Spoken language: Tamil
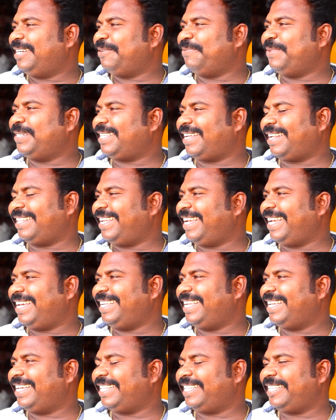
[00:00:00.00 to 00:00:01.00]
மின்சாரம்
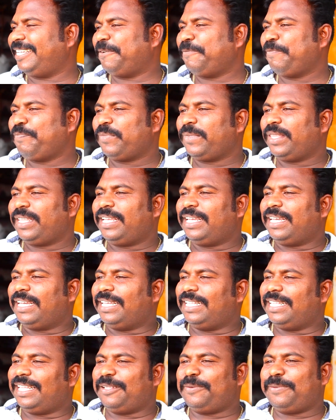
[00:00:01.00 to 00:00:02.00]
தயாரிக்கிறது
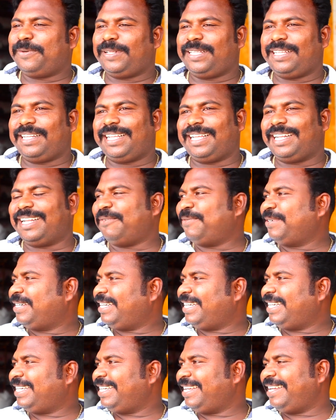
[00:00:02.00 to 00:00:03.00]
இந்த இது பார்த்தீங்கன்னா
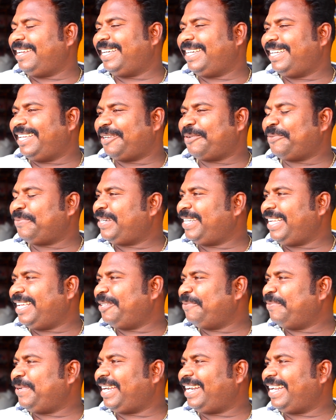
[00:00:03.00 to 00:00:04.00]
நமக்கு எக்யூப்மெண்ட்
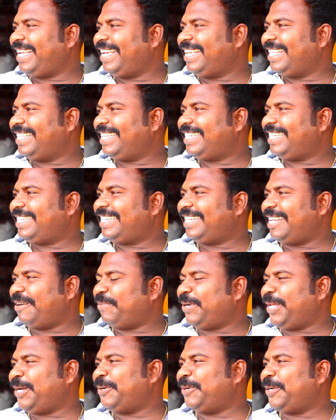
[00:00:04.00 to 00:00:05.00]
எதுவுமே கிடையாது
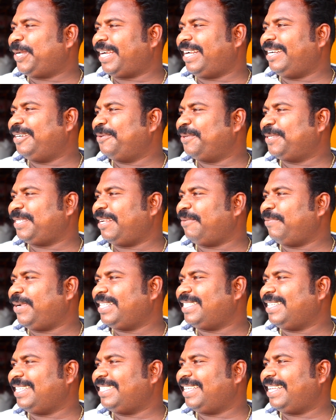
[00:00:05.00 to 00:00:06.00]
நம்மளா ஒன்று கண்டுபிடிச்சி நம்மளா
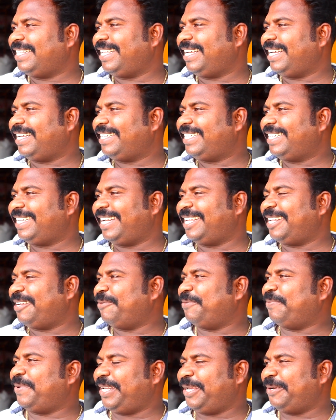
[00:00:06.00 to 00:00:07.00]
தான் ஏன்னா
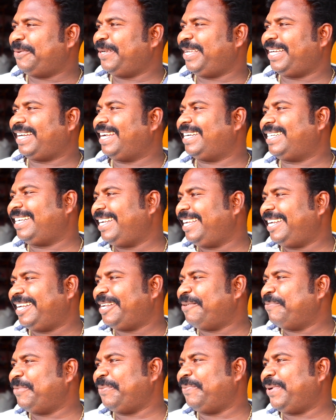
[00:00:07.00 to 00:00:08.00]
நம்ம பெரிய பெரிய
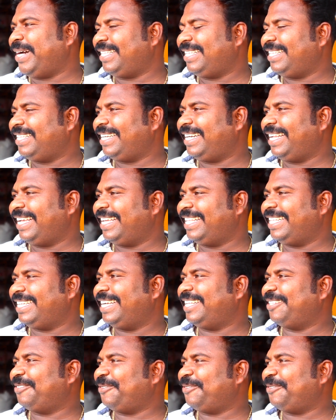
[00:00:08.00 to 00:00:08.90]
காற்றாலையிலலாம் போய் பார்த்ததும் கிடையாதுங்க